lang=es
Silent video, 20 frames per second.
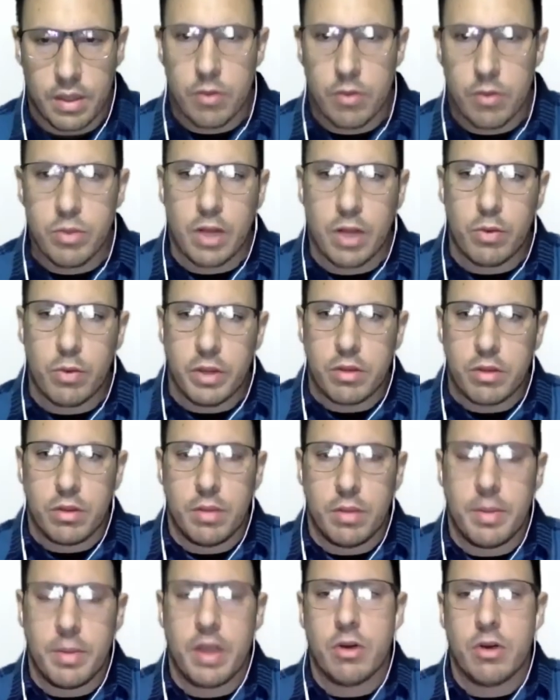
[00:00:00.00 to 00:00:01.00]
una cuestión
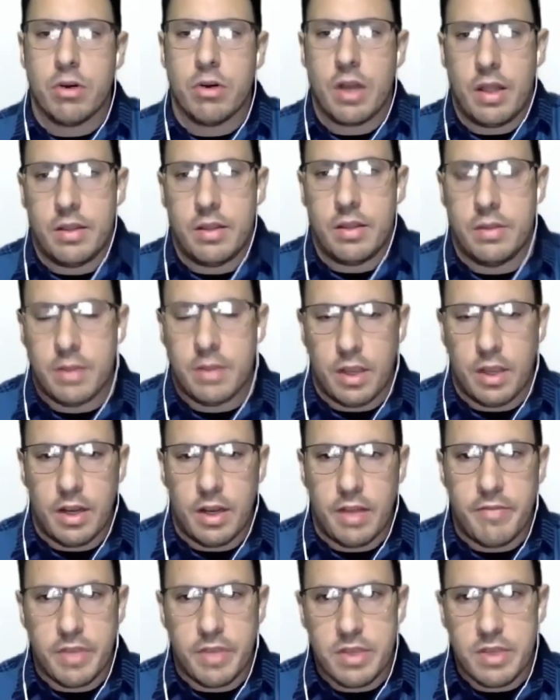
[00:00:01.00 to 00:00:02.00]
de mejora en,
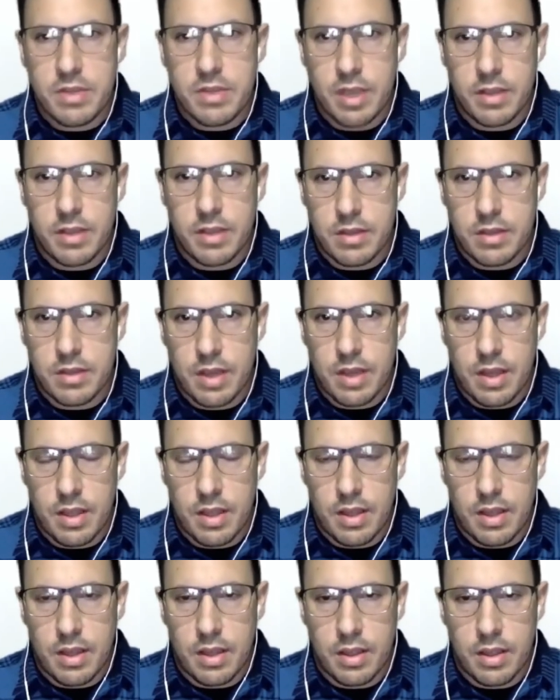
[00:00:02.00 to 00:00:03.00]
la eficiencia
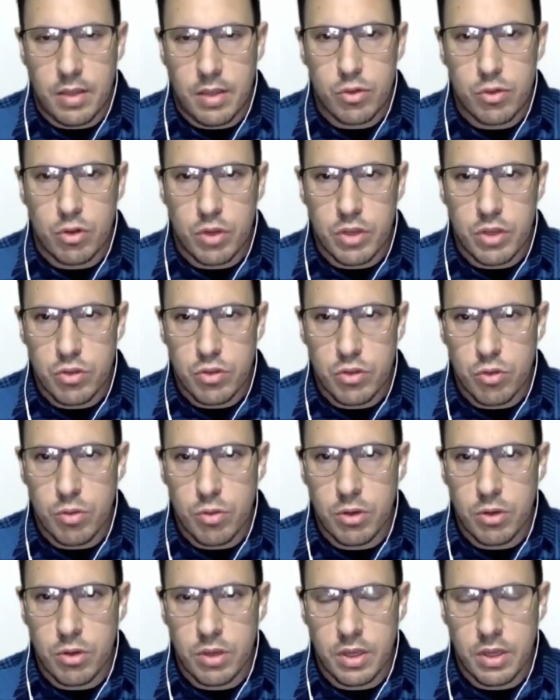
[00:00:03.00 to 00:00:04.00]
de, uso de
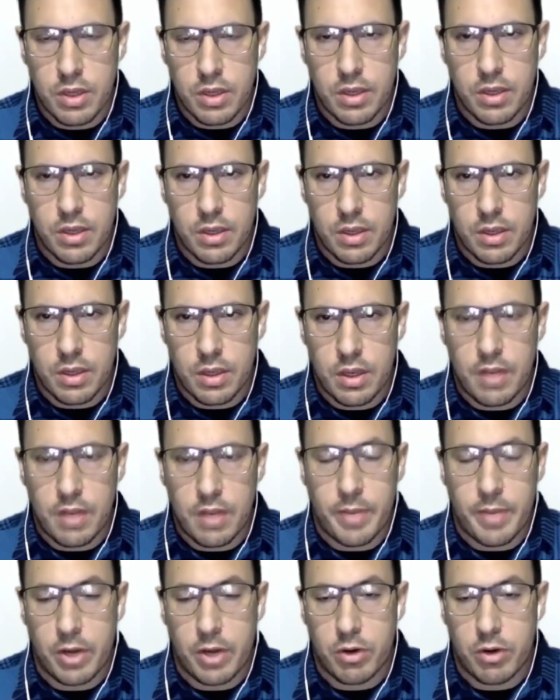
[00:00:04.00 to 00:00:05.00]
insumos y en la
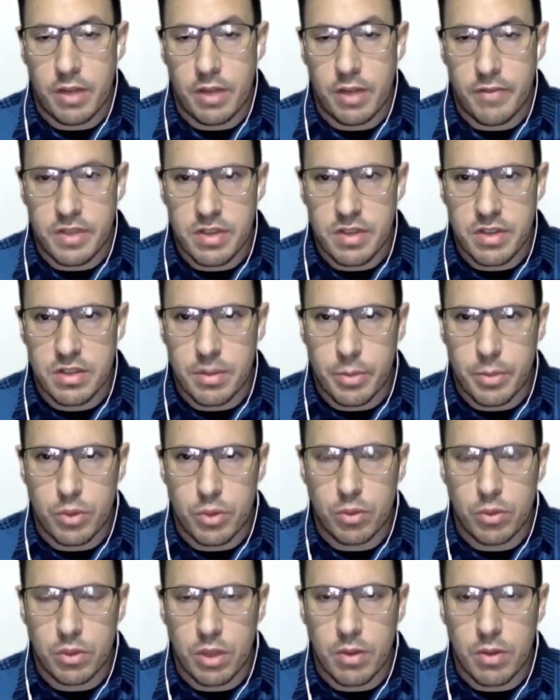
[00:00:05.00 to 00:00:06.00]
mejora de eficiencia
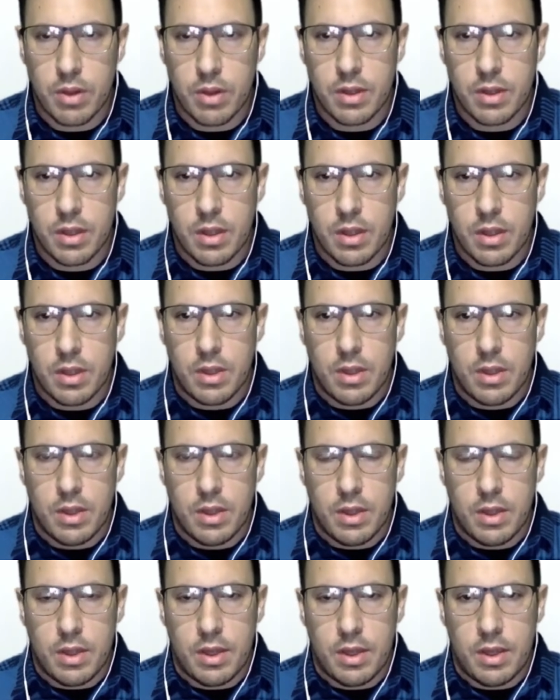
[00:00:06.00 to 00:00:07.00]
productiva.
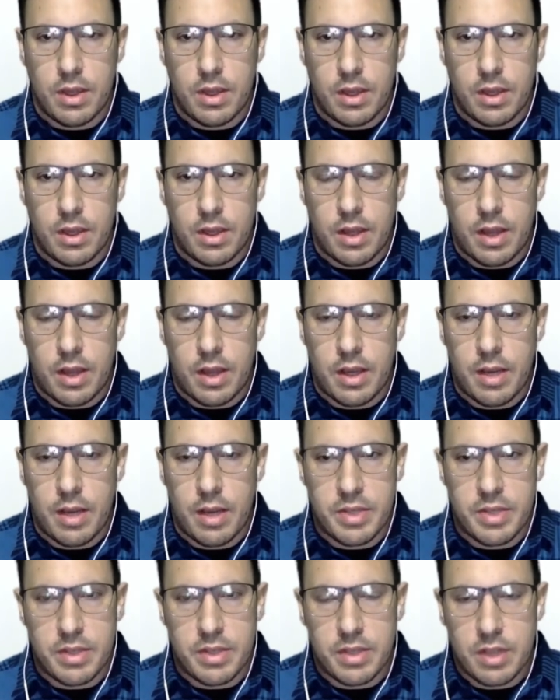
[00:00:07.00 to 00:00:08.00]
Eh, ahí en la
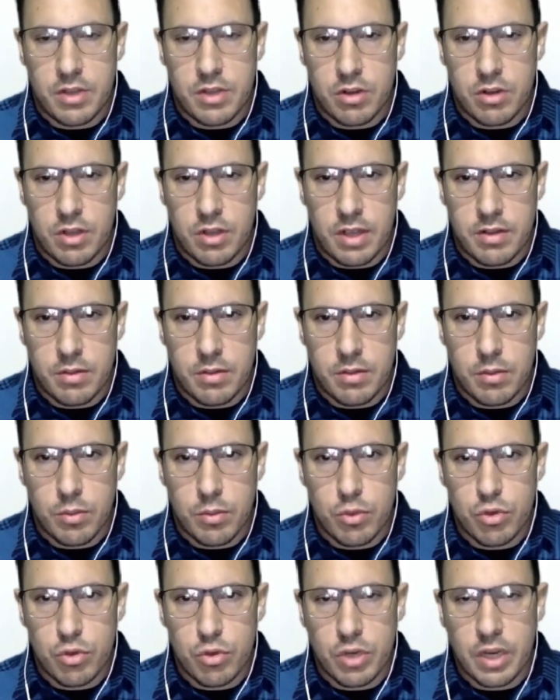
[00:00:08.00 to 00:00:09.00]
presentación hacemos
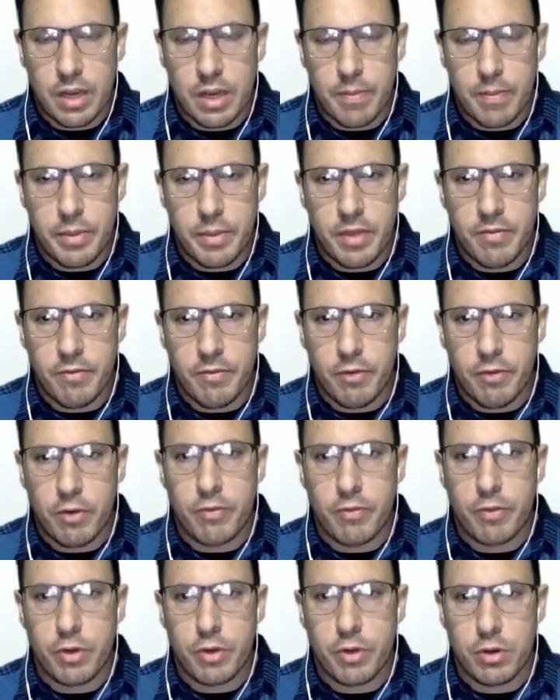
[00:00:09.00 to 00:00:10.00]
mucho hincapié en
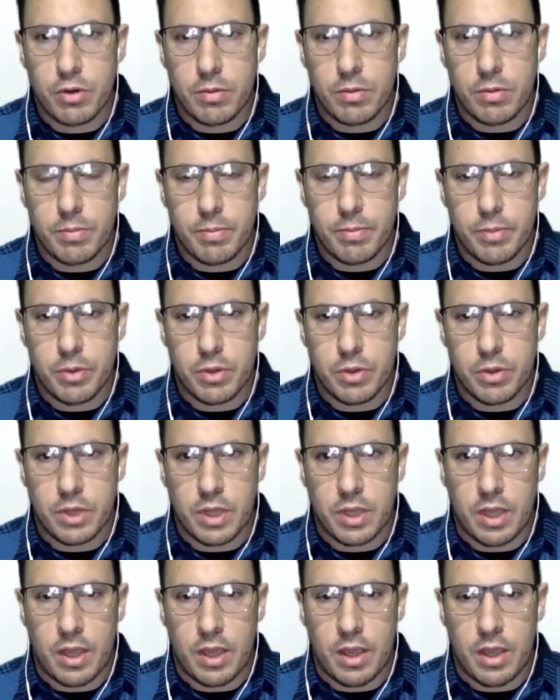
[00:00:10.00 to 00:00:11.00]
fósforo
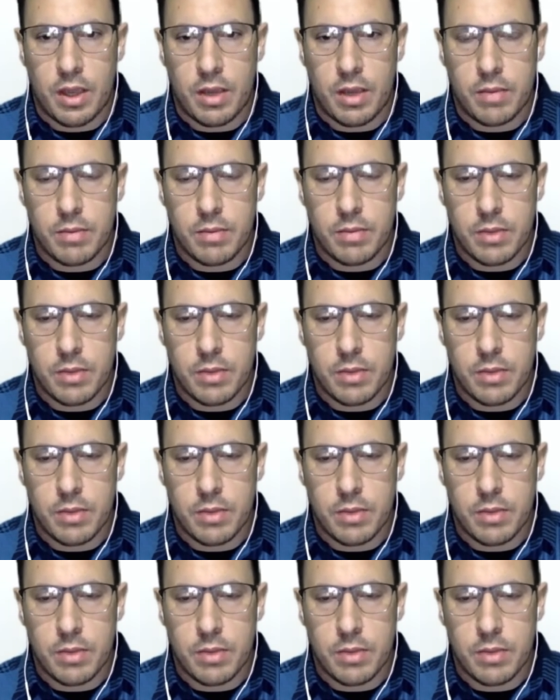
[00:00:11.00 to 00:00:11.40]
porque